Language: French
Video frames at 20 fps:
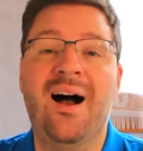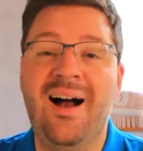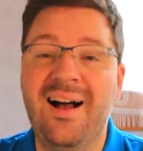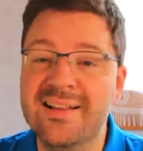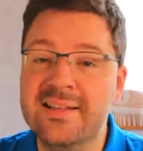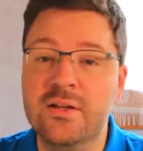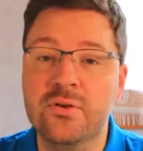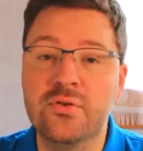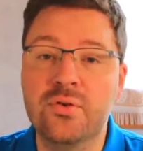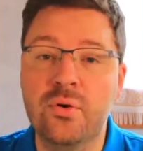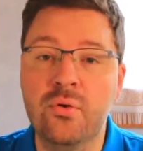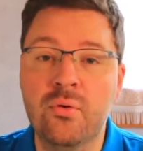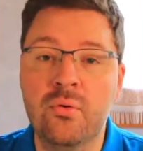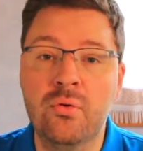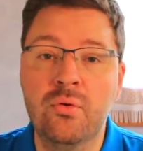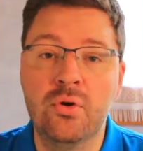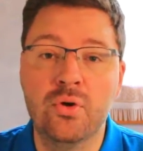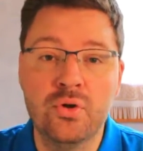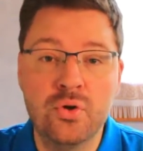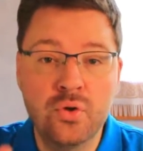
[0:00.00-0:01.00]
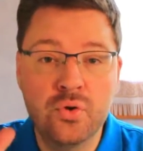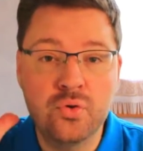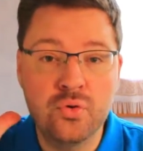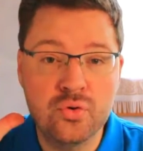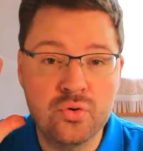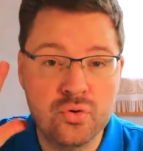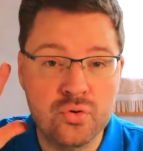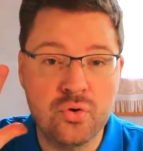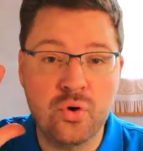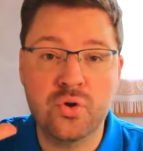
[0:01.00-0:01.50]
Attention,
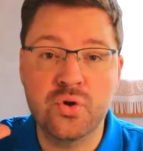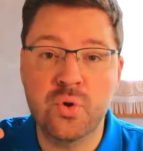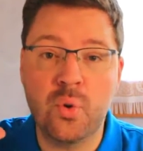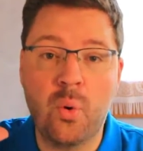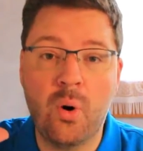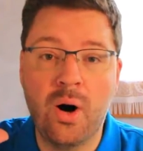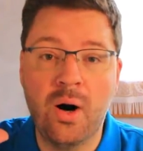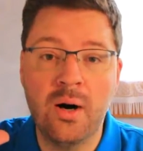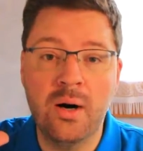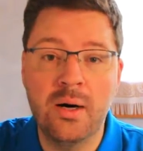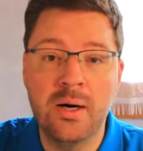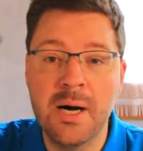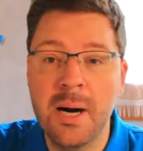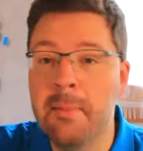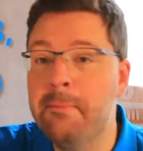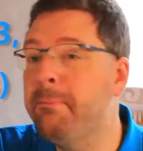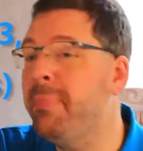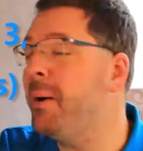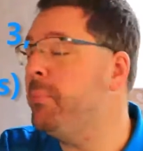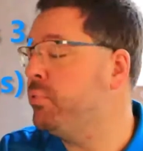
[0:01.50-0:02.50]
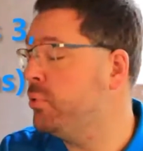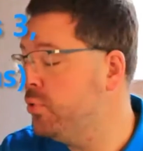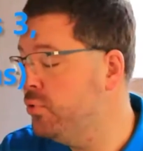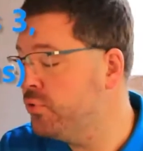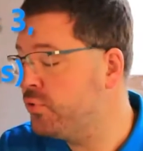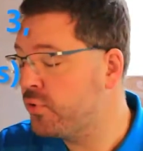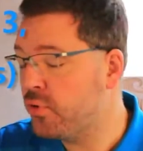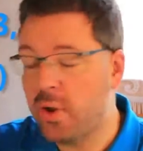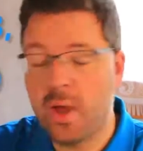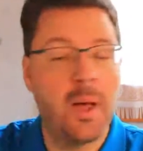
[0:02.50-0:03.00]
toujours trois, pas
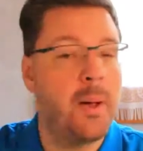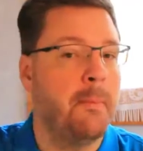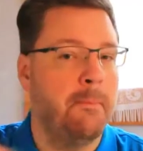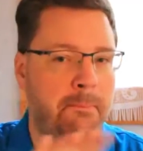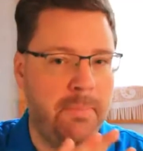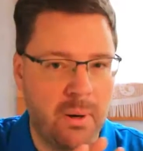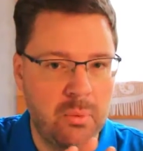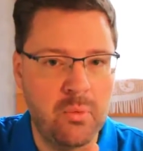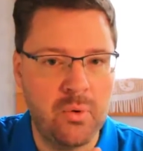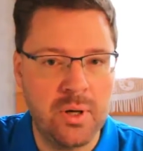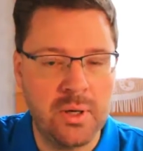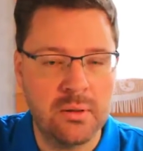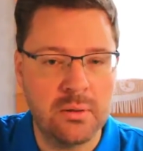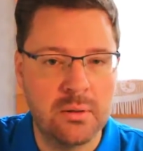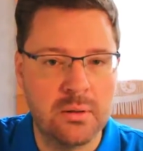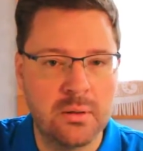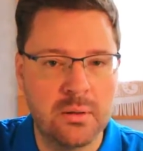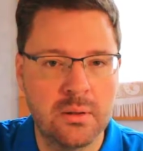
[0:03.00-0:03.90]
plus, pas moins.